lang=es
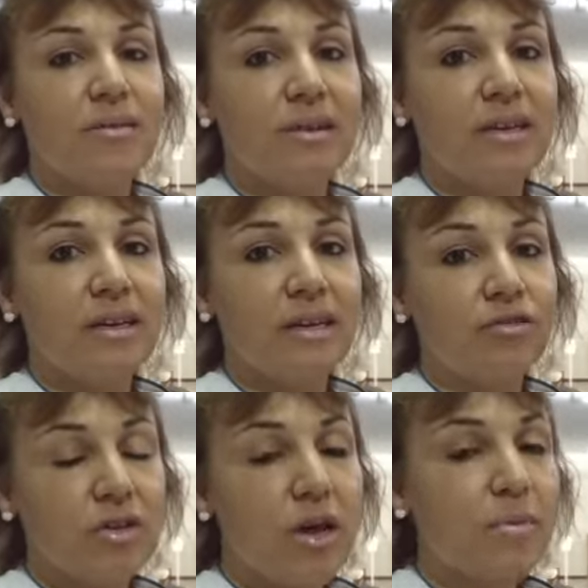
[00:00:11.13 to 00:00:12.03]
eh,
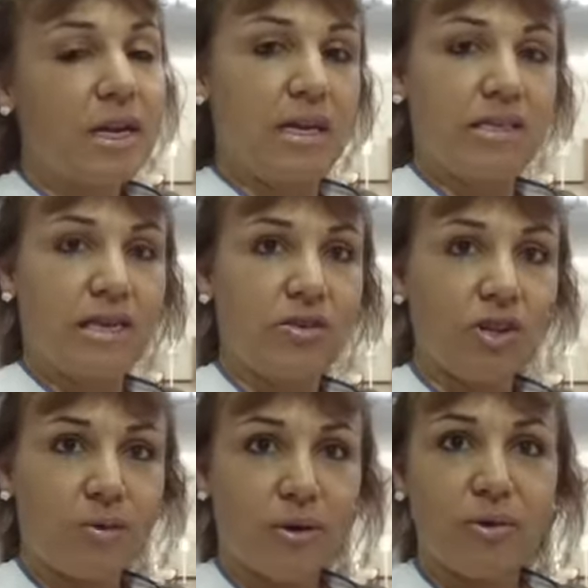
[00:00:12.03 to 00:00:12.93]
estoy también en el sector
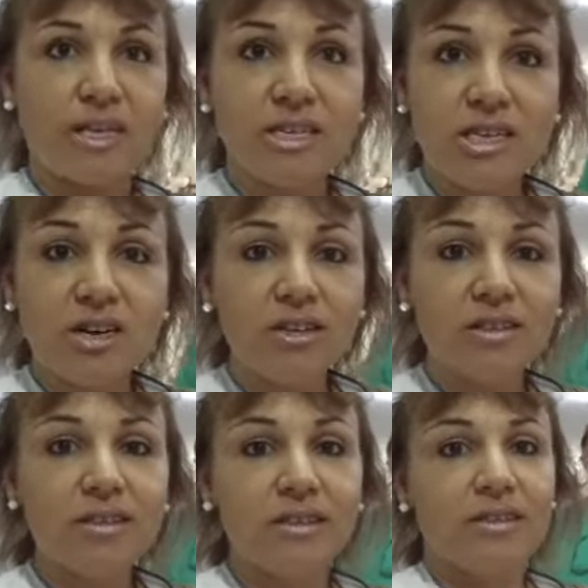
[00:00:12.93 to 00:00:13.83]
de vacunación,
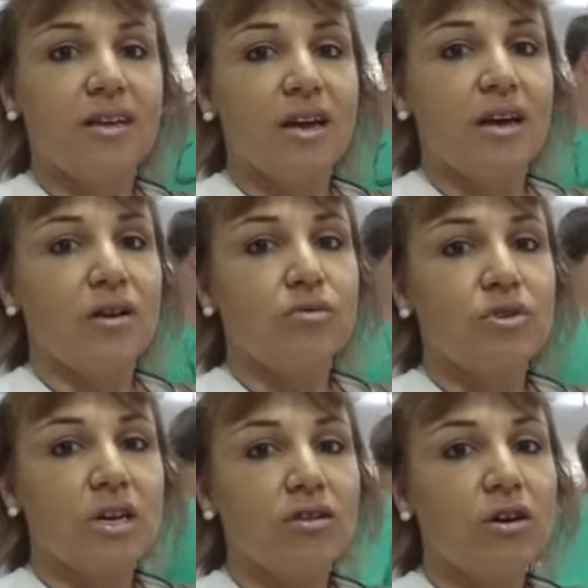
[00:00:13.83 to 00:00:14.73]
un
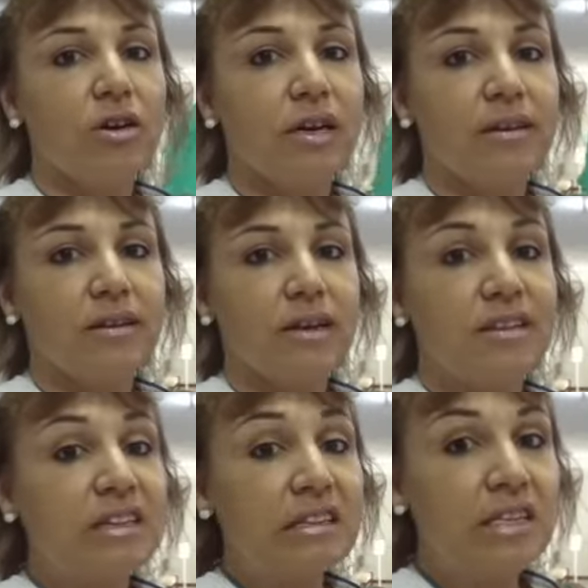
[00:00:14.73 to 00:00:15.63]
sector este,
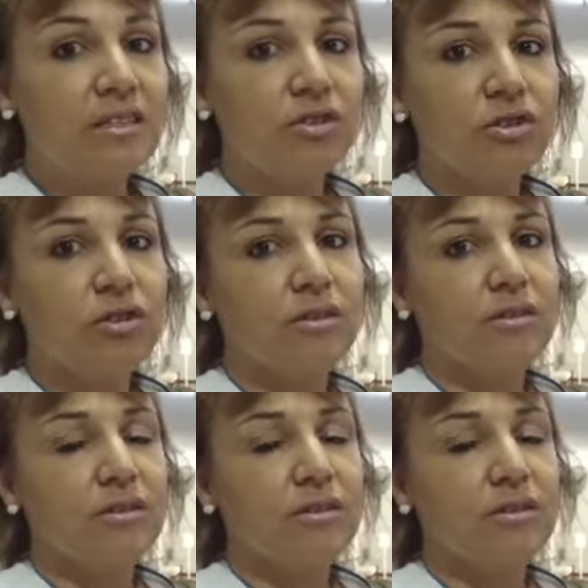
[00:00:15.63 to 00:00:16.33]
distinto,